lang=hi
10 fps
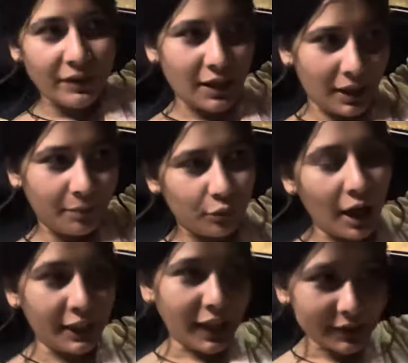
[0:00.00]
सारी
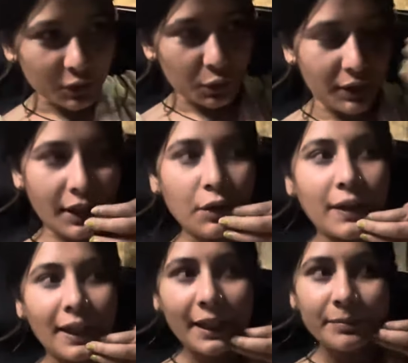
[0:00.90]
पुरानी आदत जुड़ी है
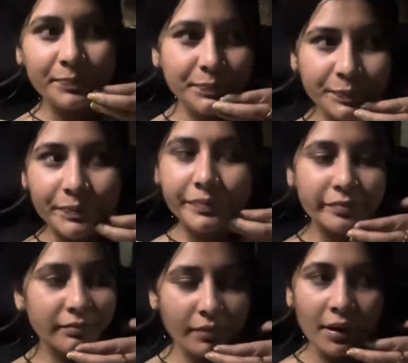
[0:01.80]
क्योंकि
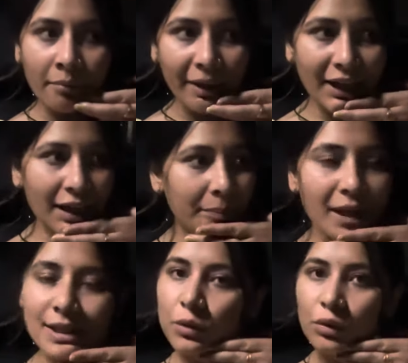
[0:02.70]
मैंने
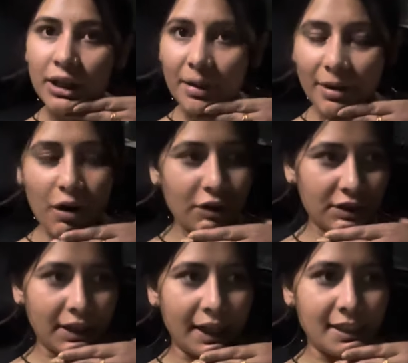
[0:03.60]
अपना स्कूलिंग अपना
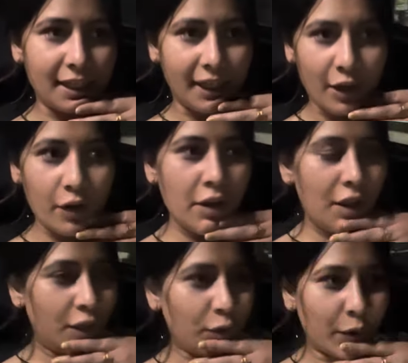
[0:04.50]
हॉस्टल यहीं से किया
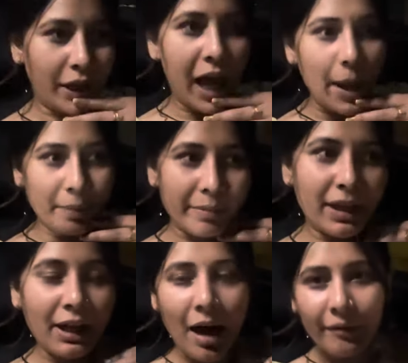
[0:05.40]
तो यहाँ पे
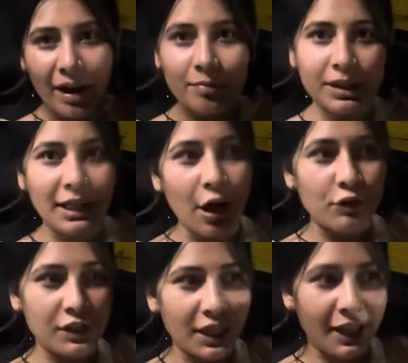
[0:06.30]
मेरे काफ़ी अप्स एंड डाउन
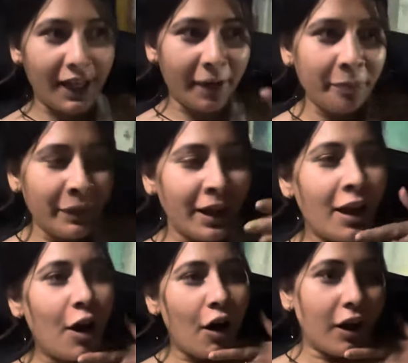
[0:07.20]
चले थे
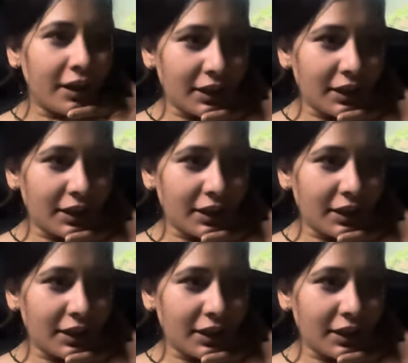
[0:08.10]
और